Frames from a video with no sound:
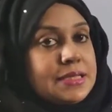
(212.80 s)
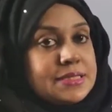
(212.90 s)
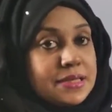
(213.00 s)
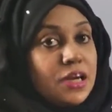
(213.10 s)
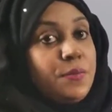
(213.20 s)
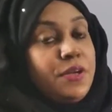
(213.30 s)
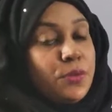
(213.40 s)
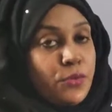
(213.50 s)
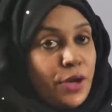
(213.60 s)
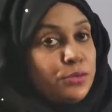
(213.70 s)
স্কার্ভি
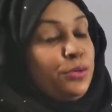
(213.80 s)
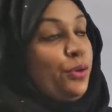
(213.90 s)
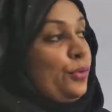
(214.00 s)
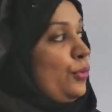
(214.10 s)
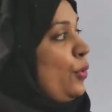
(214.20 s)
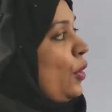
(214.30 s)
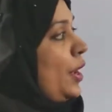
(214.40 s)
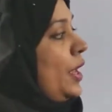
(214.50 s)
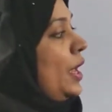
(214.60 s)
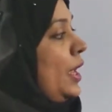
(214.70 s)
নামক এক ধরনের রোগ
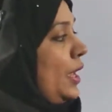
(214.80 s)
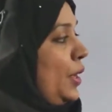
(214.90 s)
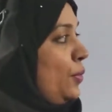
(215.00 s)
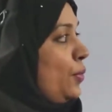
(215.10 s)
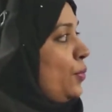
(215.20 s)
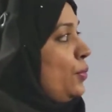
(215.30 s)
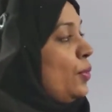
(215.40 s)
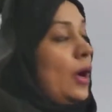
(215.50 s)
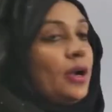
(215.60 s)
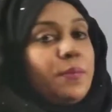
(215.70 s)
হয় এই রোগগুলো
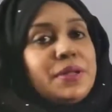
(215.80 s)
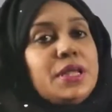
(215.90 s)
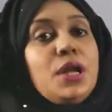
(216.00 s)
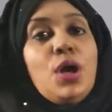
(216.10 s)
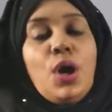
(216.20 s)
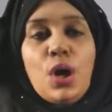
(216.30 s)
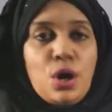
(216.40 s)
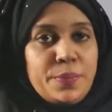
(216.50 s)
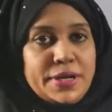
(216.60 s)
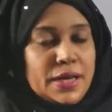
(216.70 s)
আর আমাদের
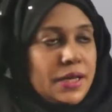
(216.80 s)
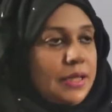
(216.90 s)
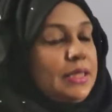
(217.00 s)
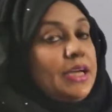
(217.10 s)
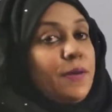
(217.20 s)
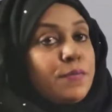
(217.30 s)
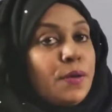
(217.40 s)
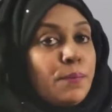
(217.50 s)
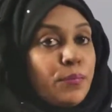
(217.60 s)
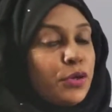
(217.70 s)
হবে না এ থেকে আমরা
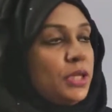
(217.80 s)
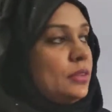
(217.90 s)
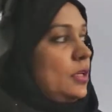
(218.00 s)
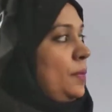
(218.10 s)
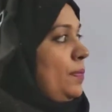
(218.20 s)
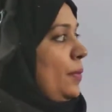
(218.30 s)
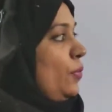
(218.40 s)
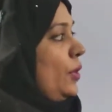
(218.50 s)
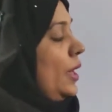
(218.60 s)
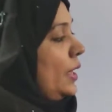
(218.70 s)
পরিত্রাণ পাবো
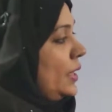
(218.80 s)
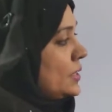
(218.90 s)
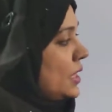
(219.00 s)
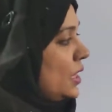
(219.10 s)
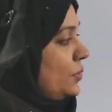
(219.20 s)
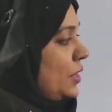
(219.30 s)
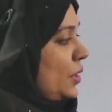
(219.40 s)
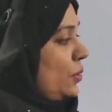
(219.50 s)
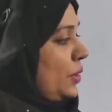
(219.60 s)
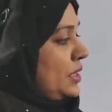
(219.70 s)
এছাড়াও
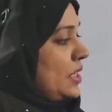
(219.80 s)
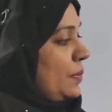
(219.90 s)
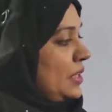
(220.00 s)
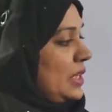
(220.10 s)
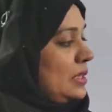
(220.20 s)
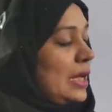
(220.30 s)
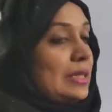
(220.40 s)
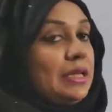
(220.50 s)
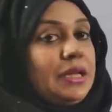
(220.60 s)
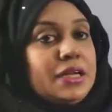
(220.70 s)
দেখো এই যে আমাদের
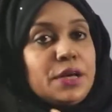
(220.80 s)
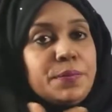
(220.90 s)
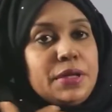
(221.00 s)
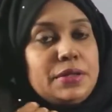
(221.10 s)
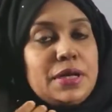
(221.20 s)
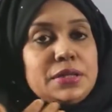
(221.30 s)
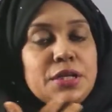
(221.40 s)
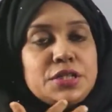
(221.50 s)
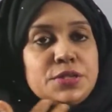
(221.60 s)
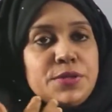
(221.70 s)
দাঁতের এনামেল
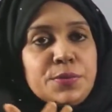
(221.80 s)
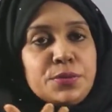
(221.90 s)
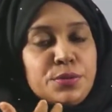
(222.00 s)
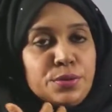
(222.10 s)
দাঁতের যে বিভিন্ন